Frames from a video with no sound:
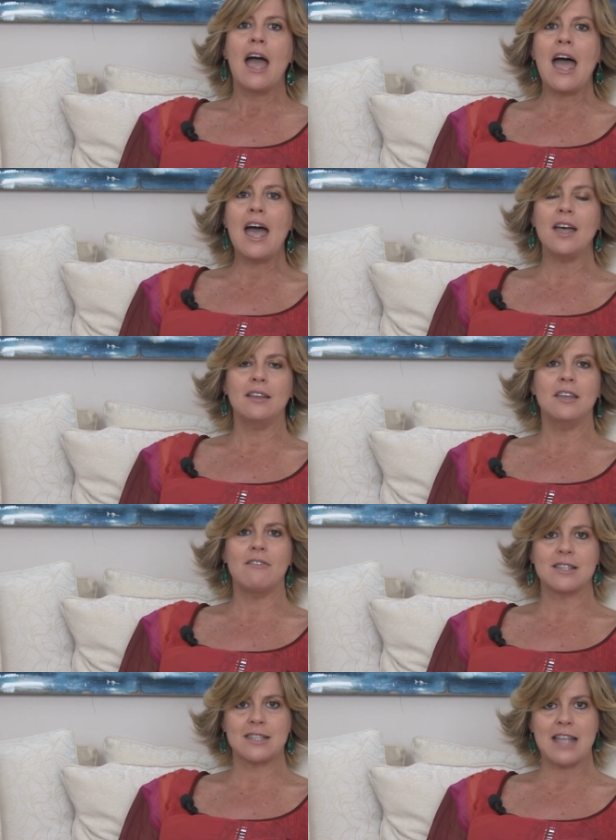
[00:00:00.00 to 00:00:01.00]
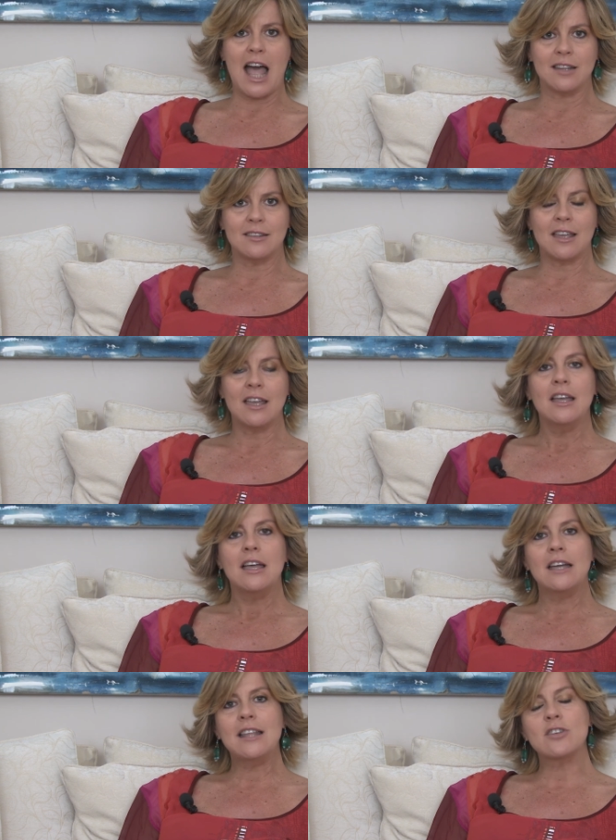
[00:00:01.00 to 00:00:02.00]
è devastante
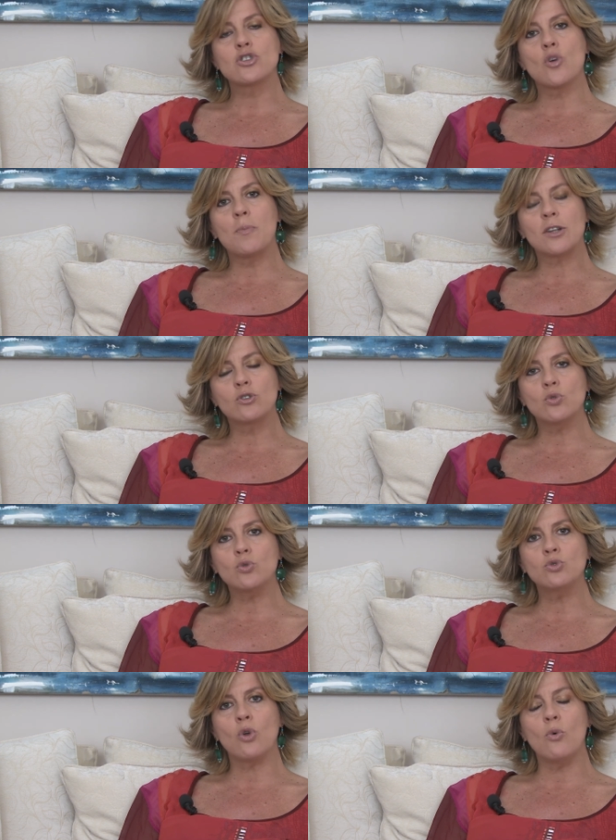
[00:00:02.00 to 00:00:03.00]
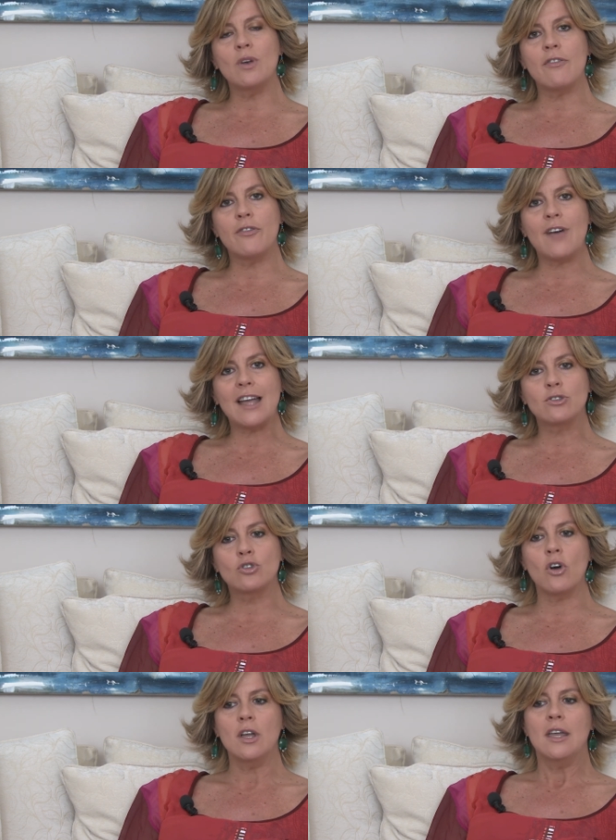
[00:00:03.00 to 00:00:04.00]
ed è soprattutto un
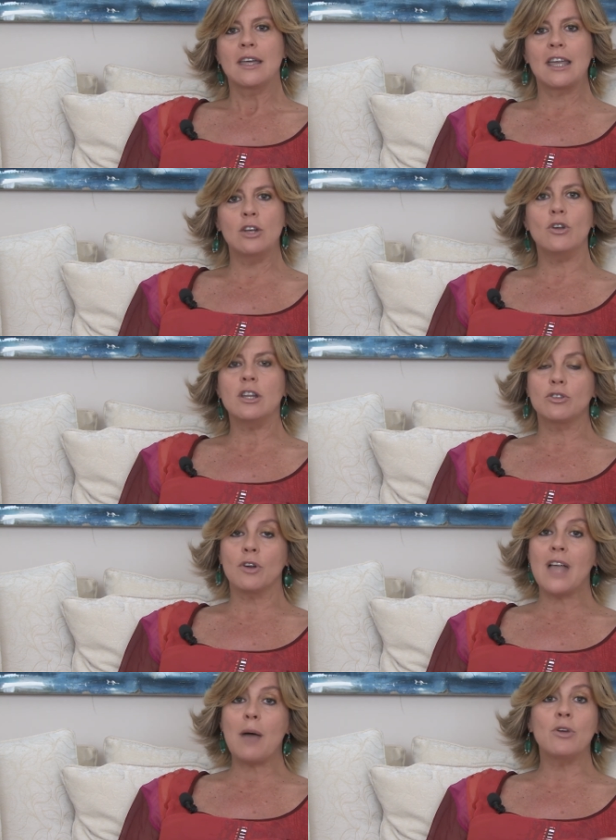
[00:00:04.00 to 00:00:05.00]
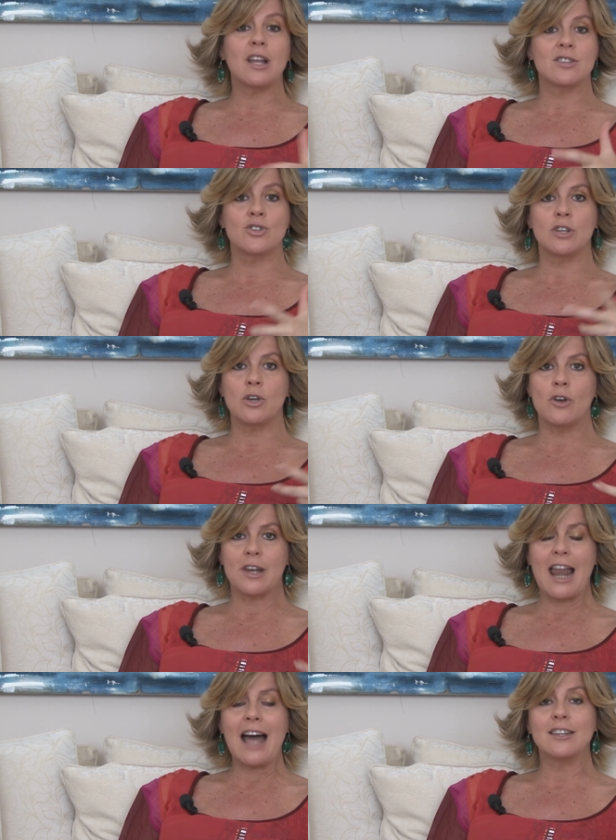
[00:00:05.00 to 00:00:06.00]
effetto che noi ritroviamo in azioni
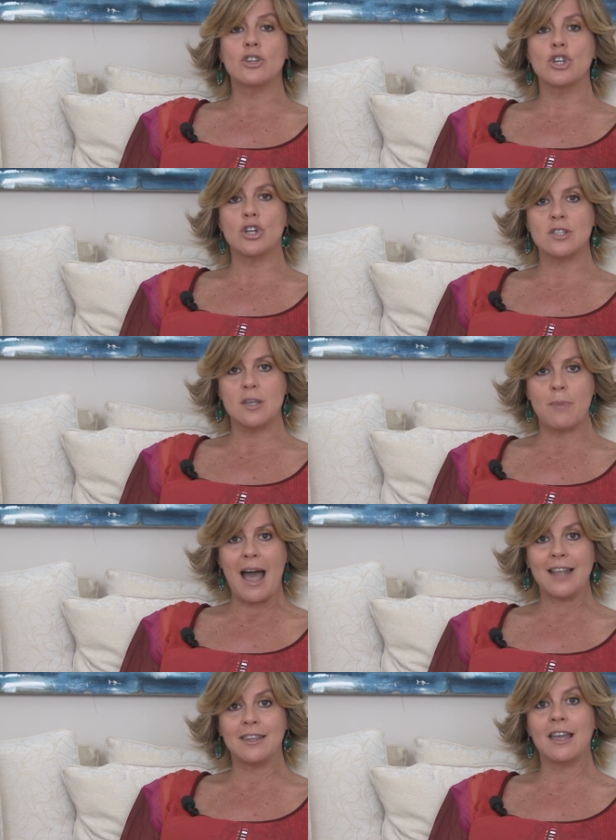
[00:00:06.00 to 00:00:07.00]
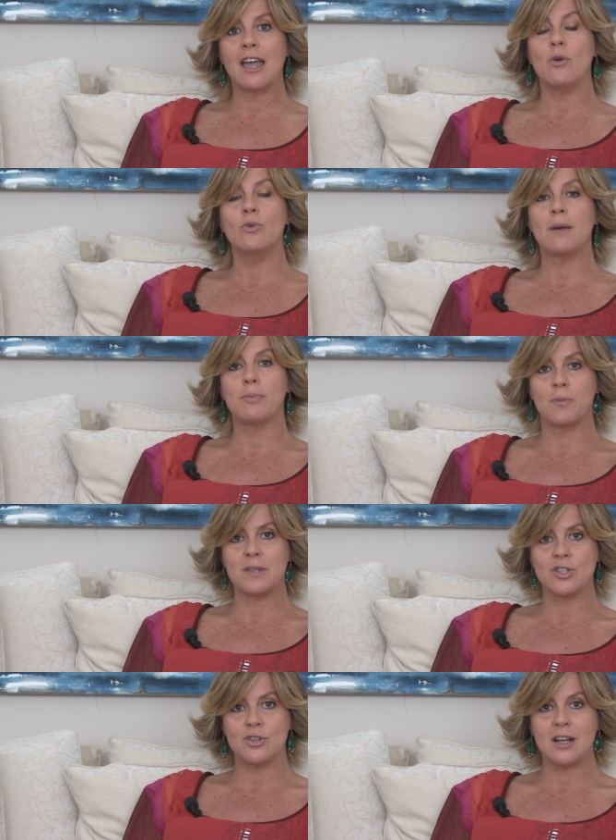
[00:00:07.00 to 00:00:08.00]
correlate, cirrosi epatiche, una
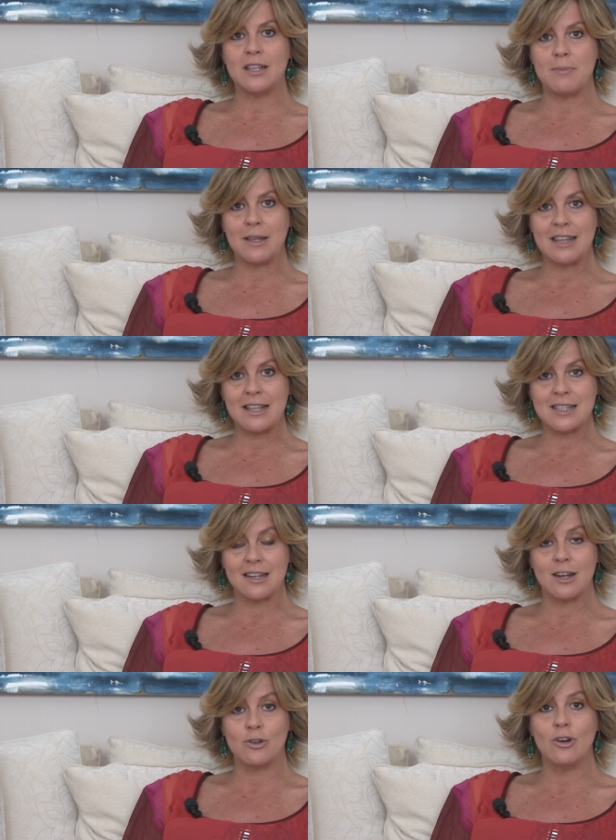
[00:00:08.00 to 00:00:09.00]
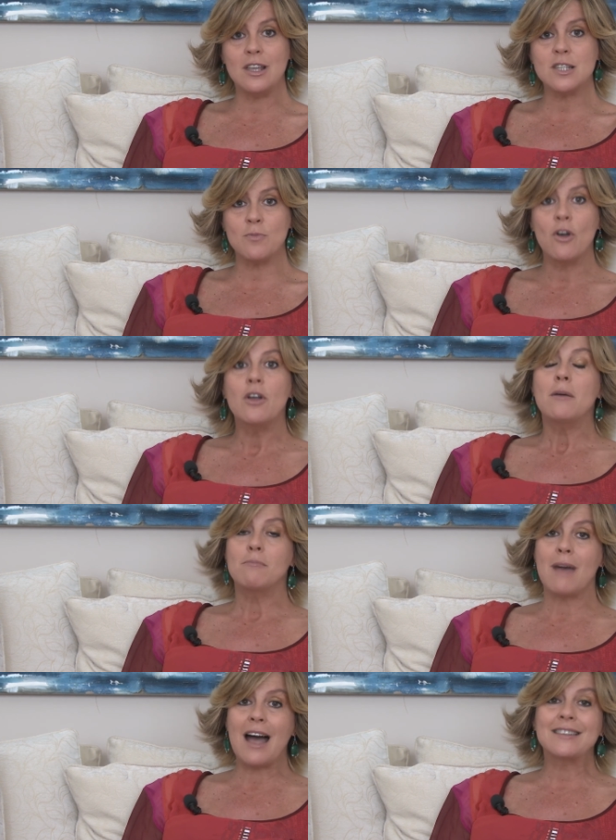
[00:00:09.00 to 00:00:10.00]
propensione alla dipendenza all'alcolismo,
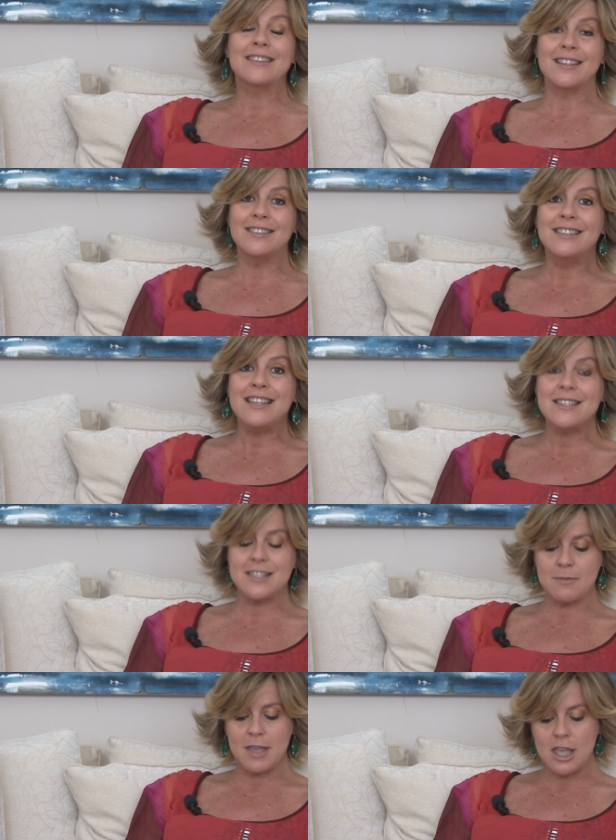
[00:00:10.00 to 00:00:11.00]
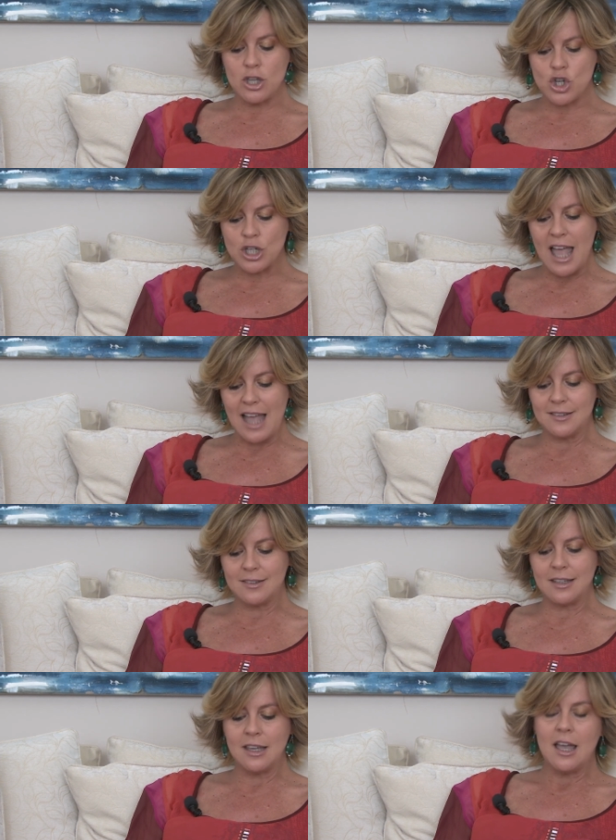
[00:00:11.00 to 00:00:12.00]
ma tantissimi
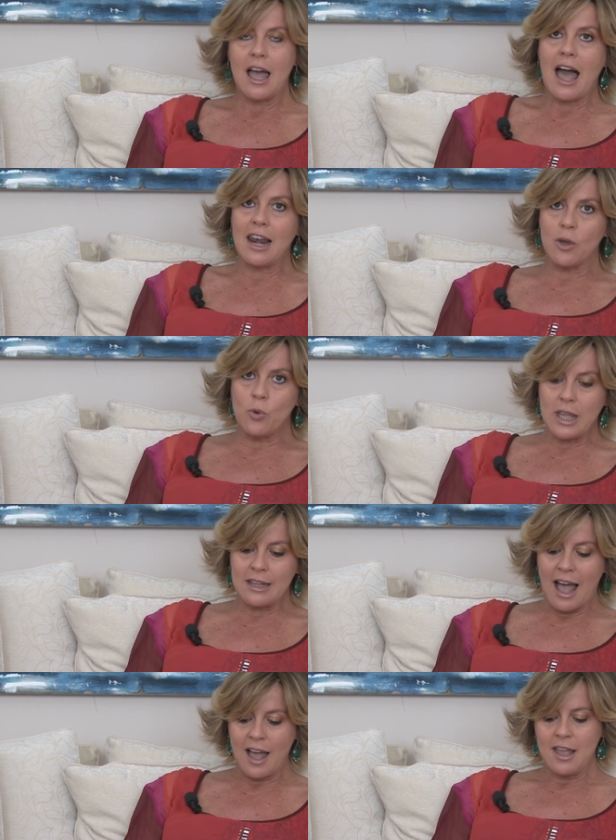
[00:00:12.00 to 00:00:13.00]
incidenti alla guida.